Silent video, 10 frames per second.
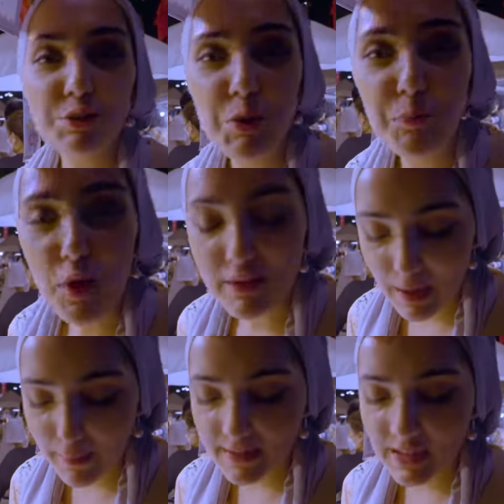कूपन
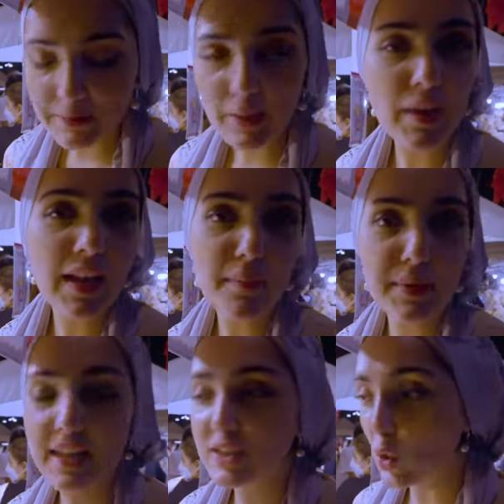के बाद सबसे पहले
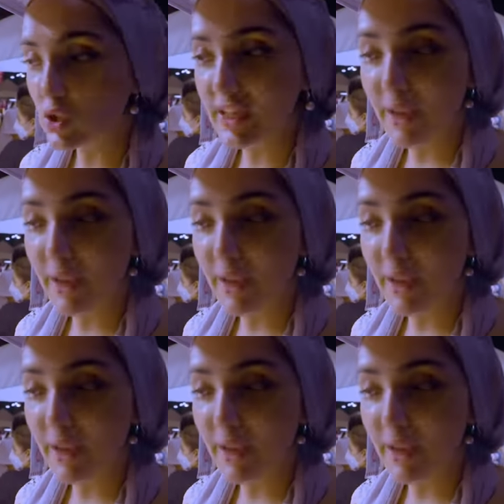हमने सोचा